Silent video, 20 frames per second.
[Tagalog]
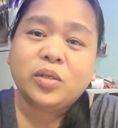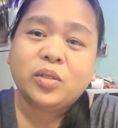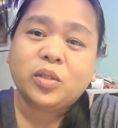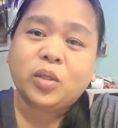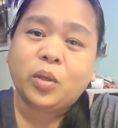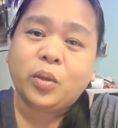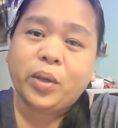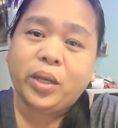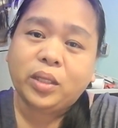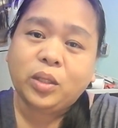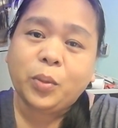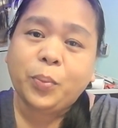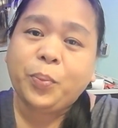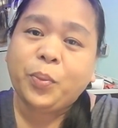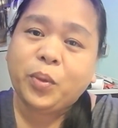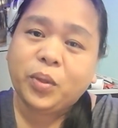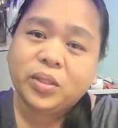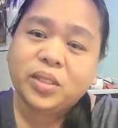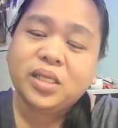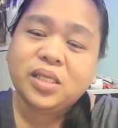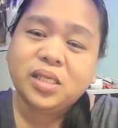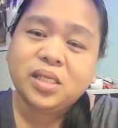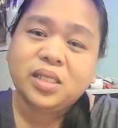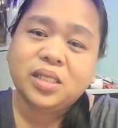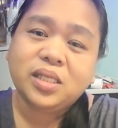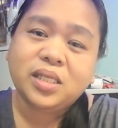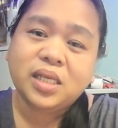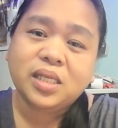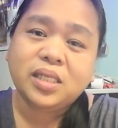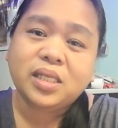So, ito po, this
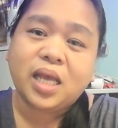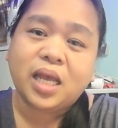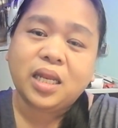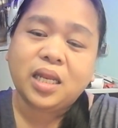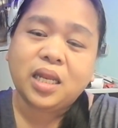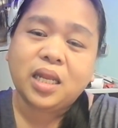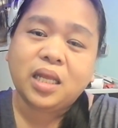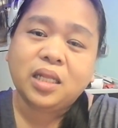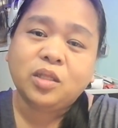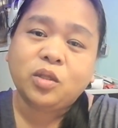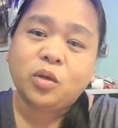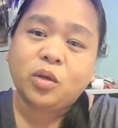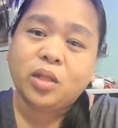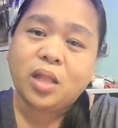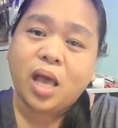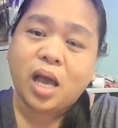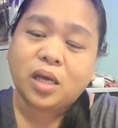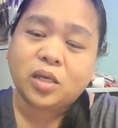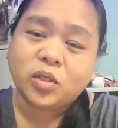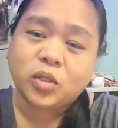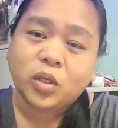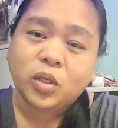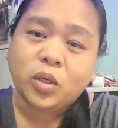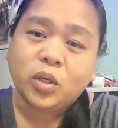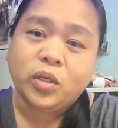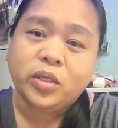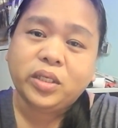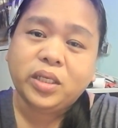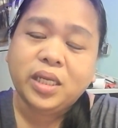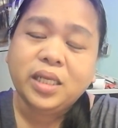is just an introduction
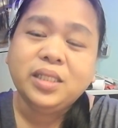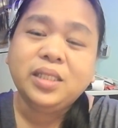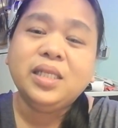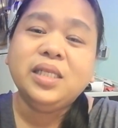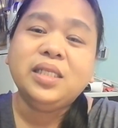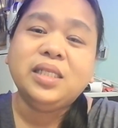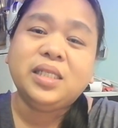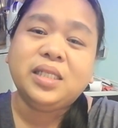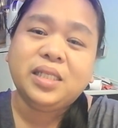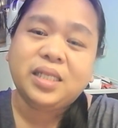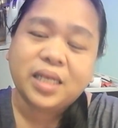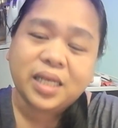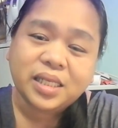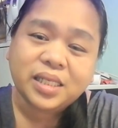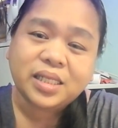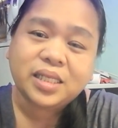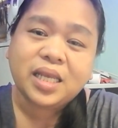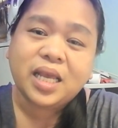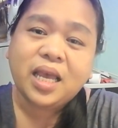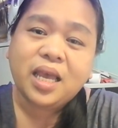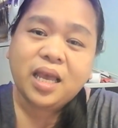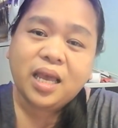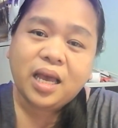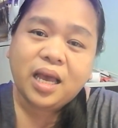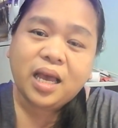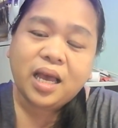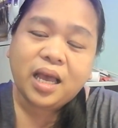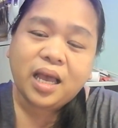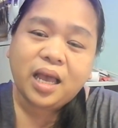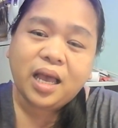or this is just
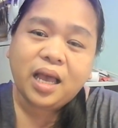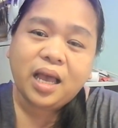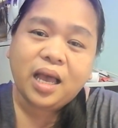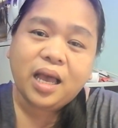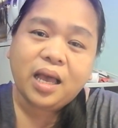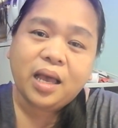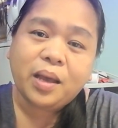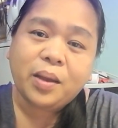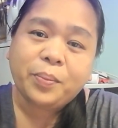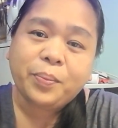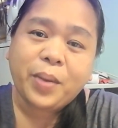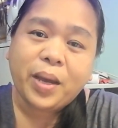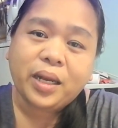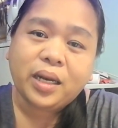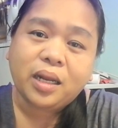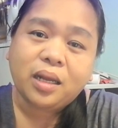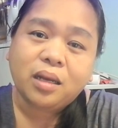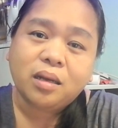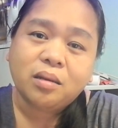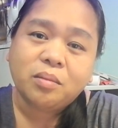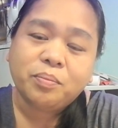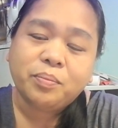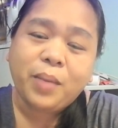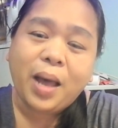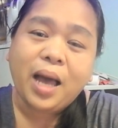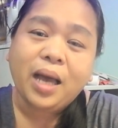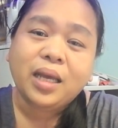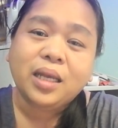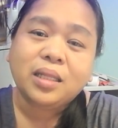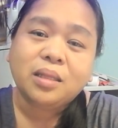uh, parang
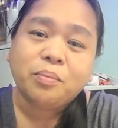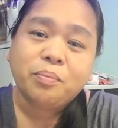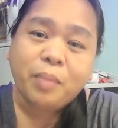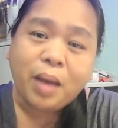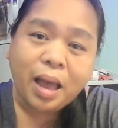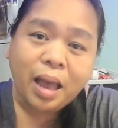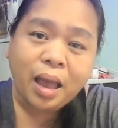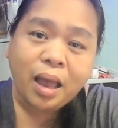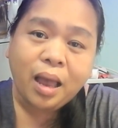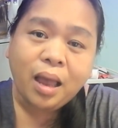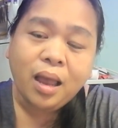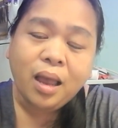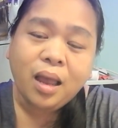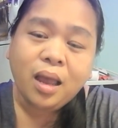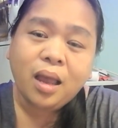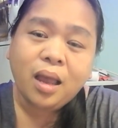bakit ba